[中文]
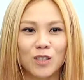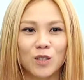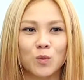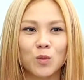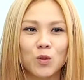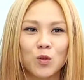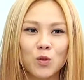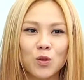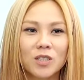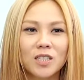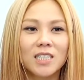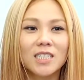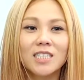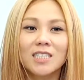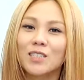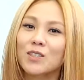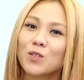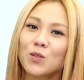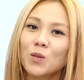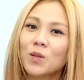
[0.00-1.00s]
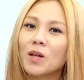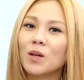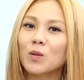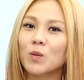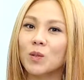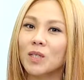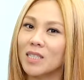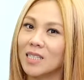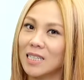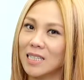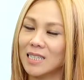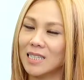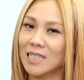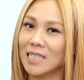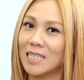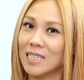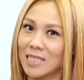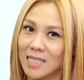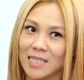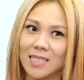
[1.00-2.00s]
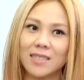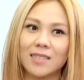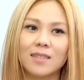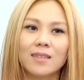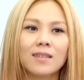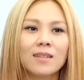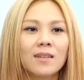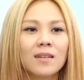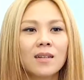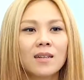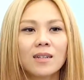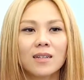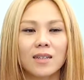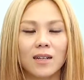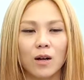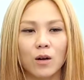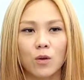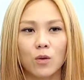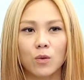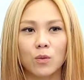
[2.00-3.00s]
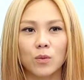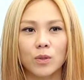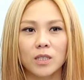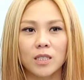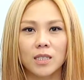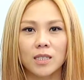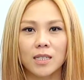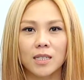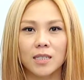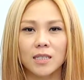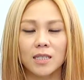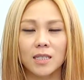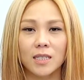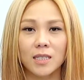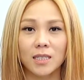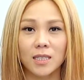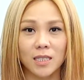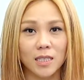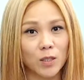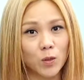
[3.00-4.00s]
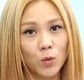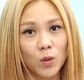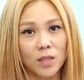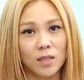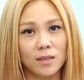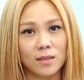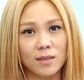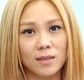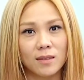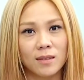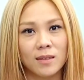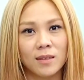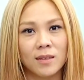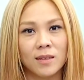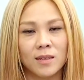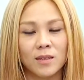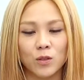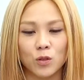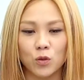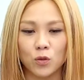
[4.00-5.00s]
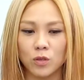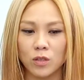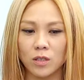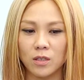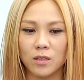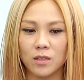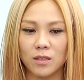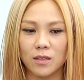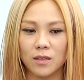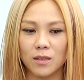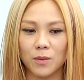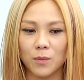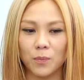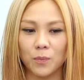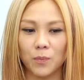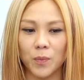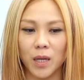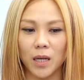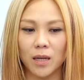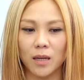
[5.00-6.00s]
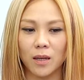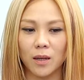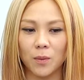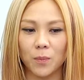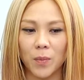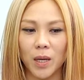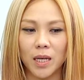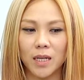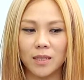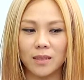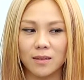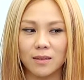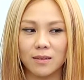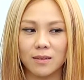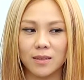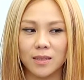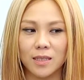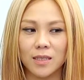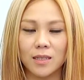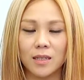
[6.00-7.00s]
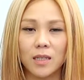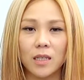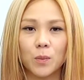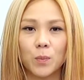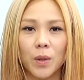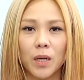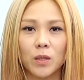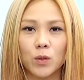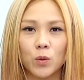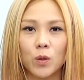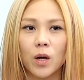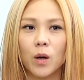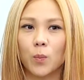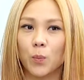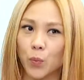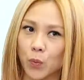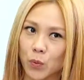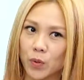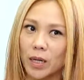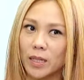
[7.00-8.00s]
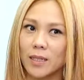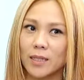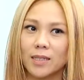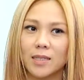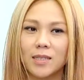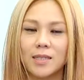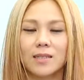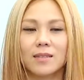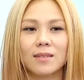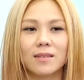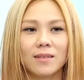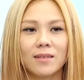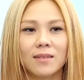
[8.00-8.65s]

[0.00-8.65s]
怎么说，人生都要有第一次。然后我现在这个阶段呢，就是每每几个礼拜都要补染一次，